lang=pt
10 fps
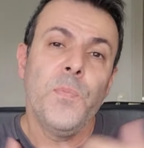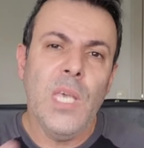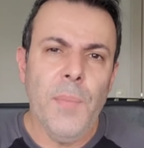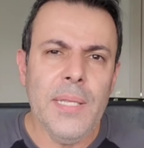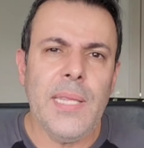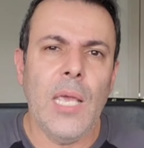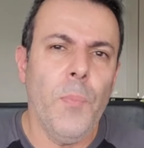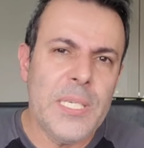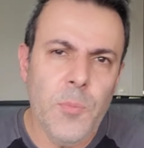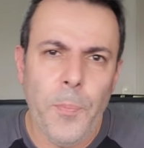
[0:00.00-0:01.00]
que mantêm
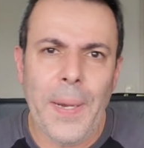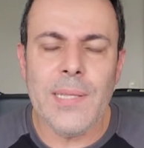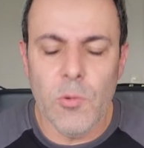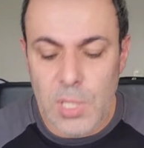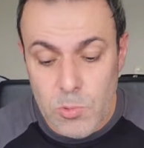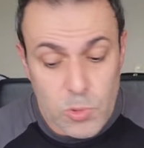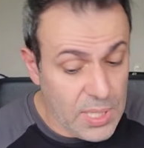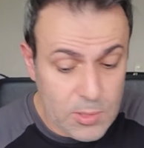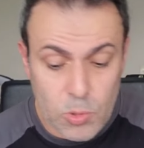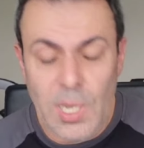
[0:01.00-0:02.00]
o mesmo padrão
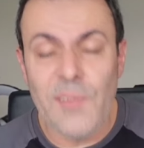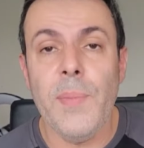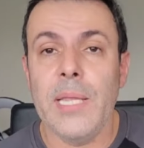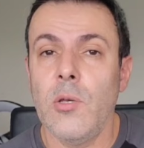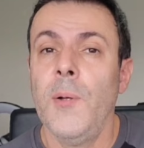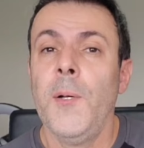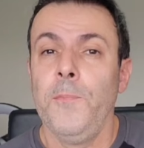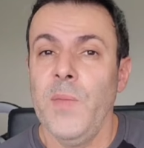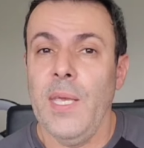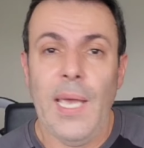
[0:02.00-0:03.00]
dentro do heavy metal
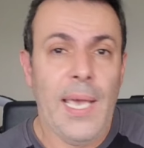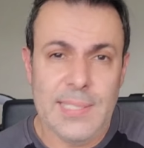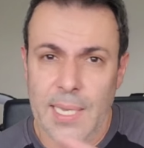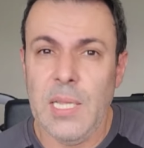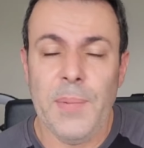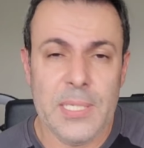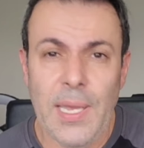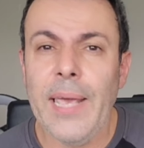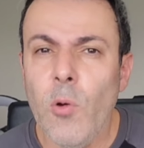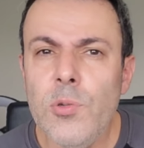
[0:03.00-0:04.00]
essa
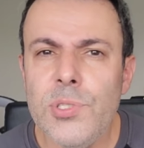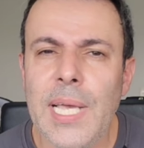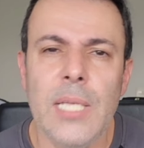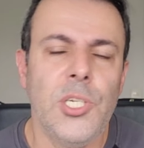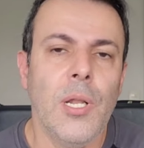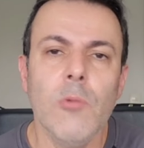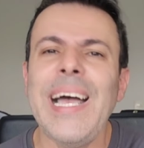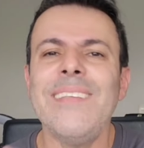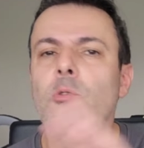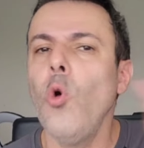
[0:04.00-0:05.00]
reclamação ela é constante, não
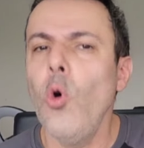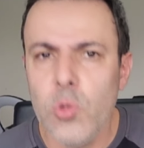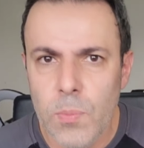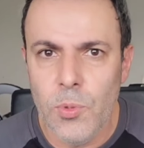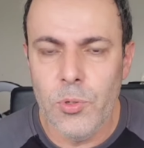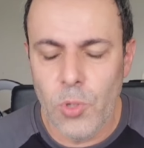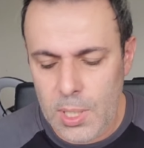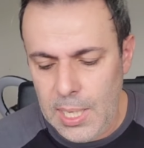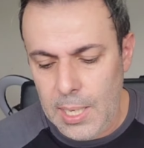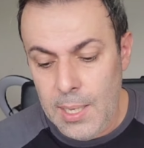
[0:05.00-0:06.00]
está todo mundo
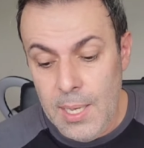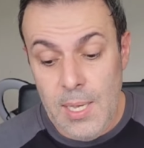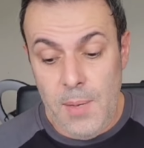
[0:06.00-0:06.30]
aqui.